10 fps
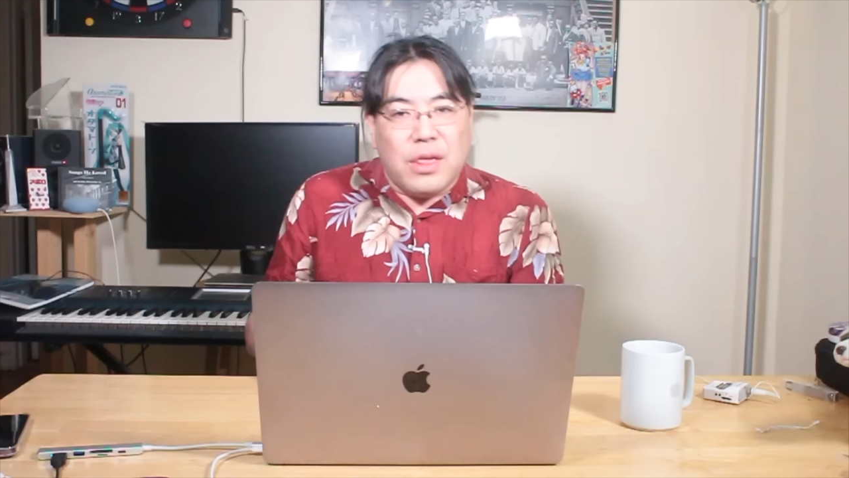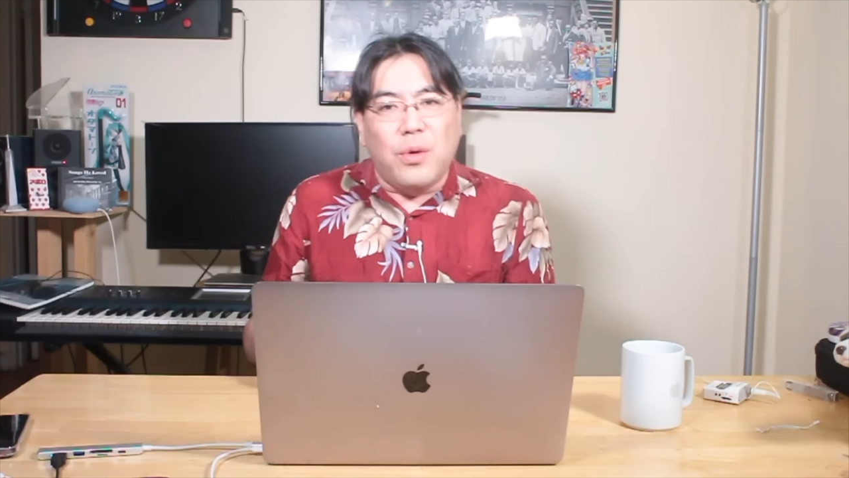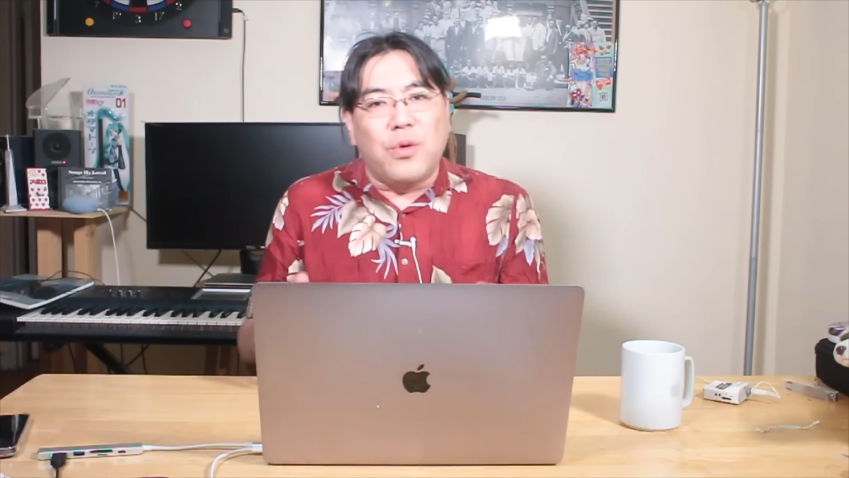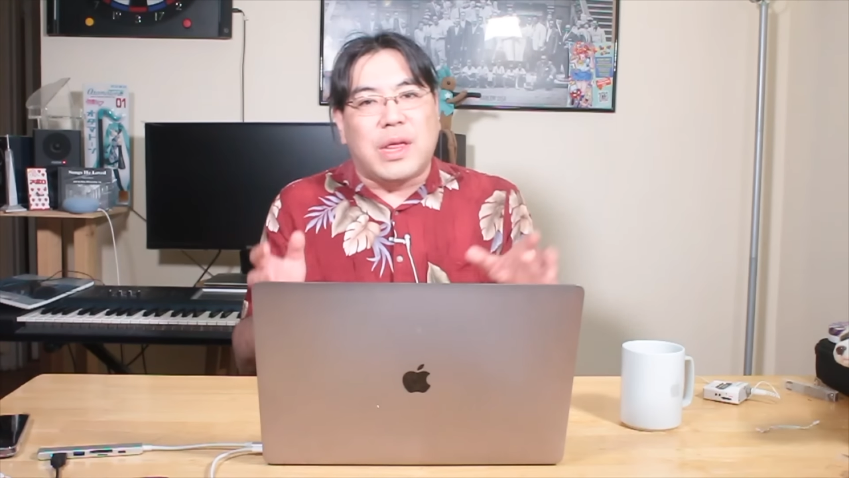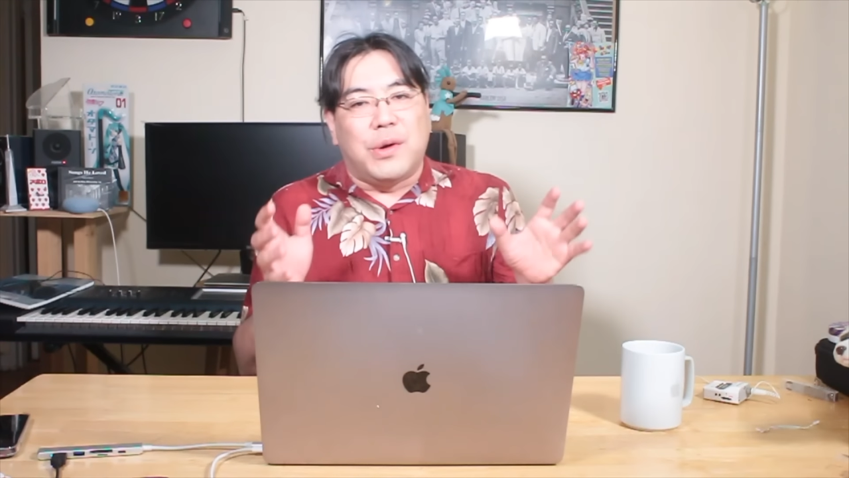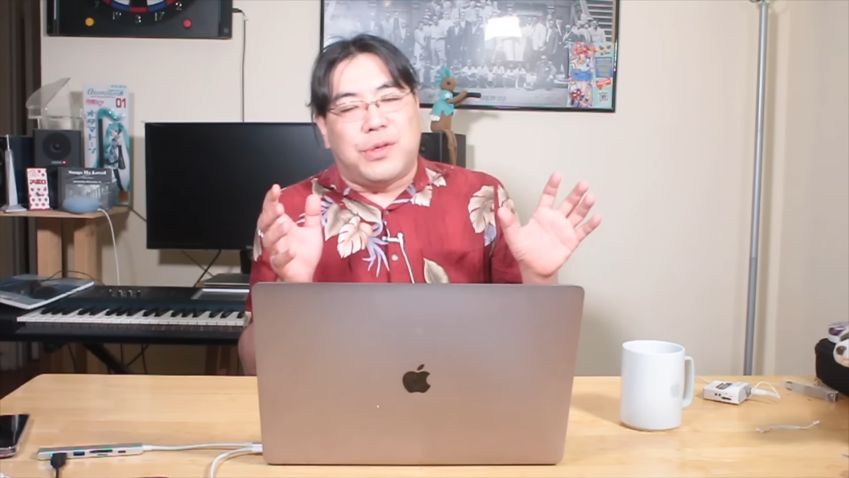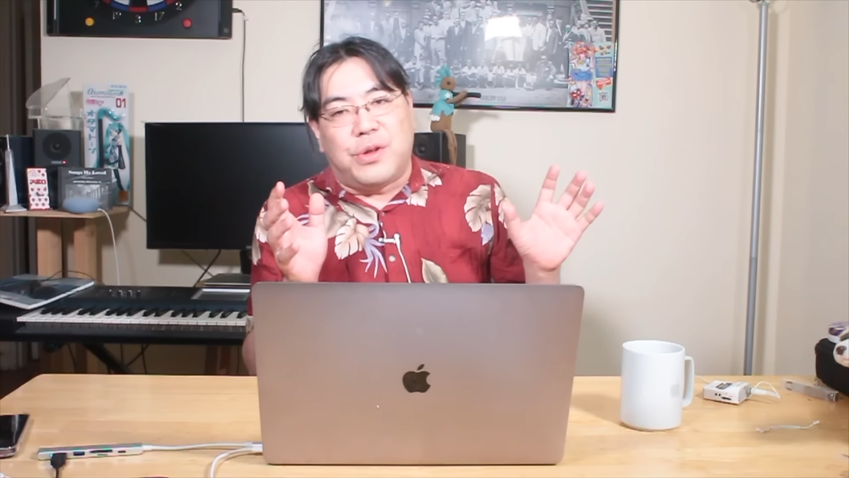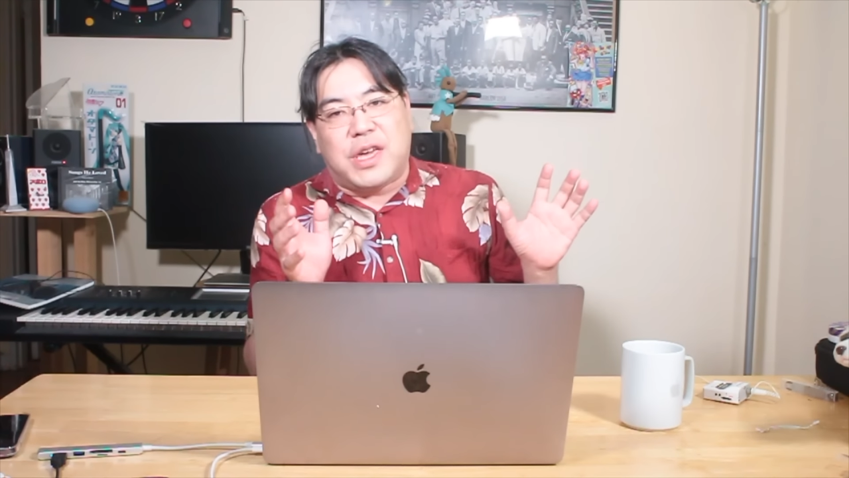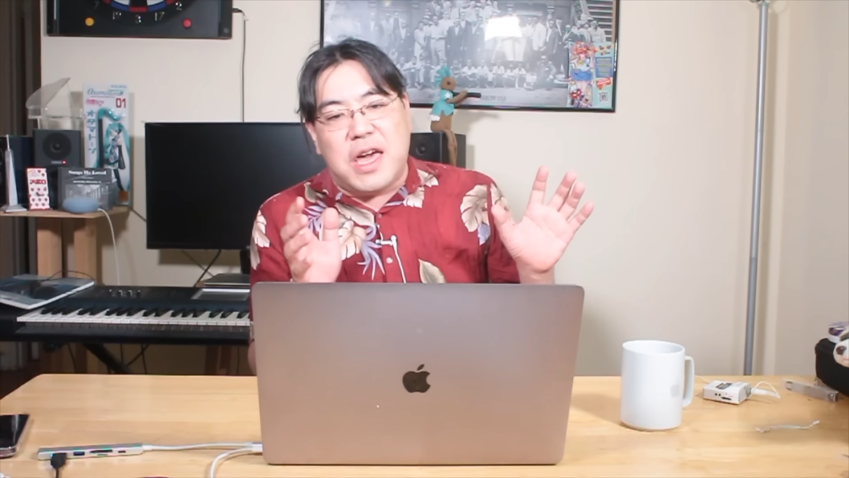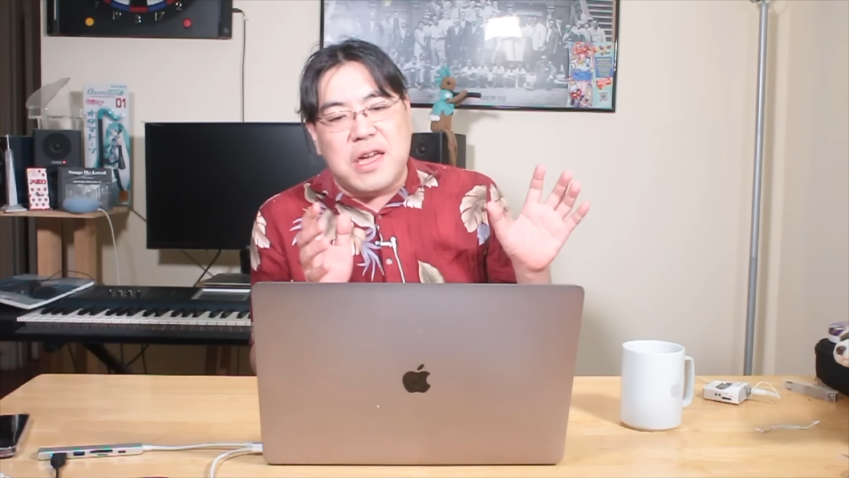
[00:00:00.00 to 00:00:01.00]
捜査をす
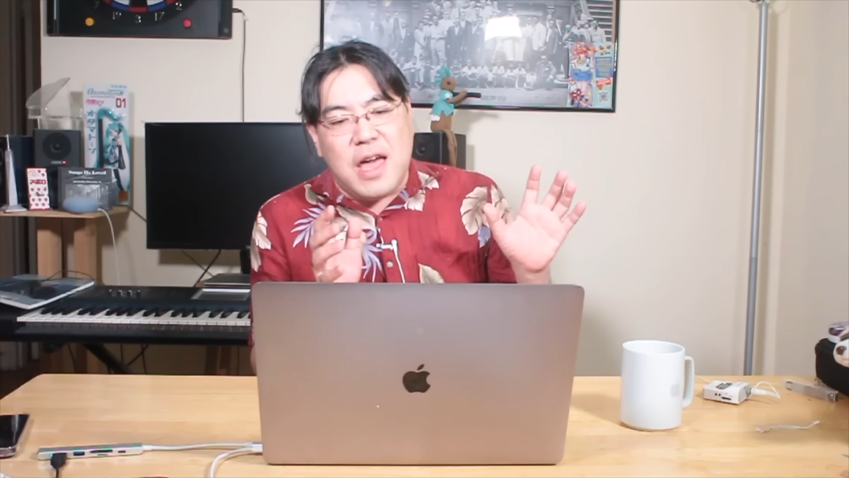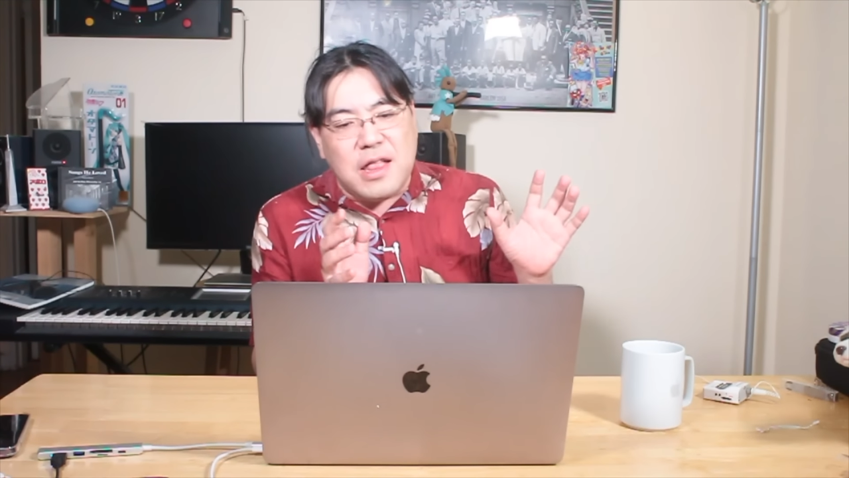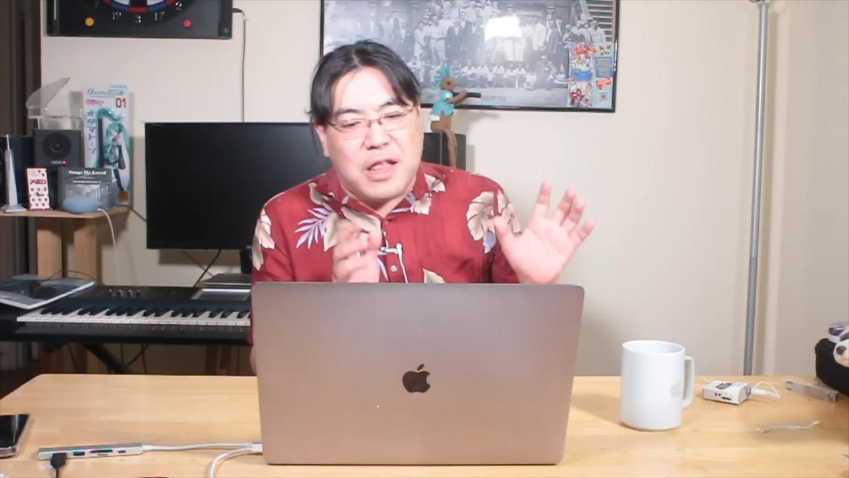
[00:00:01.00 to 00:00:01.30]
る権限っ